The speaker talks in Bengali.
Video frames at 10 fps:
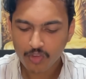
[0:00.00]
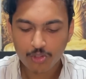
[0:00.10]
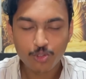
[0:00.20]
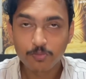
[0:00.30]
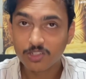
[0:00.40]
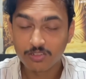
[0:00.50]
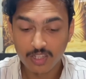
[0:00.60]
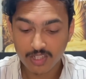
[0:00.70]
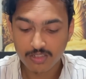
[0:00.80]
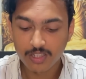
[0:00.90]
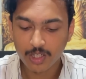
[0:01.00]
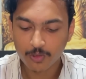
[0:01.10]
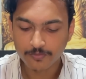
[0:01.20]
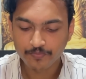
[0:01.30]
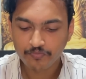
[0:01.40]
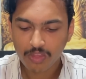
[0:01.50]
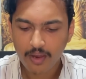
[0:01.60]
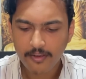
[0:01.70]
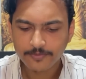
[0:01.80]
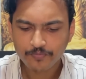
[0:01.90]
স্যুপটা সিরিয়াসলি দারুণ
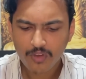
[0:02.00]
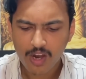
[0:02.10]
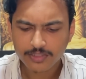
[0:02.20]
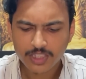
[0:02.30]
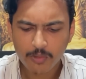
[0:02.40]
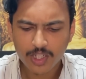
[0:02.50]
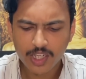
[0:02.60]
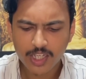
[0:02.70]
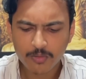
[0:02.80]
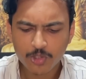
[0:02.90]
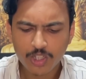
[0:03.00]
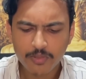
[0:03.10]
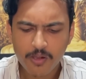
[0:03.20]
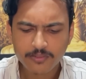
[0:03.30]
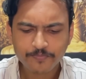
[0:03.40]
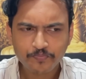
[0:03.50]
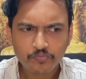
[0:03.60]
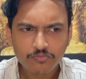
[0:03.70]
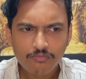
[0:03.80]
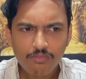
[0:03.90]
কেমনটা এটার মধ্যে আমি
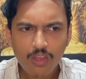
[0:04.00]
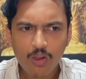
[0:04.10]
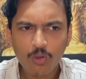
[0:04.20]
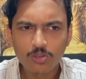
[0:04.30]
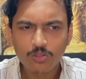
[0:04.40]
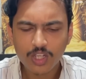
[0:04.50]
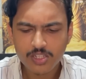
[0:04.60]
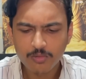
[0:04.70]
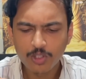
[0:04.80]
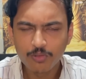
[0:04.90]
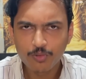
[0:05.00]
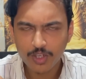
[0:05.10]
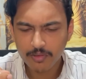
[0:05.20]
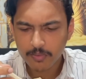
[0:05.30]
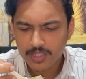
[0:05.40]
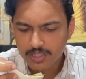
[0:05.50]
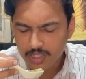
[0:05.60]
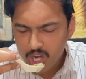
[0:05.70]
গন্ধরাজ লেবু লেবু ফ্লেভার পাচ্ছি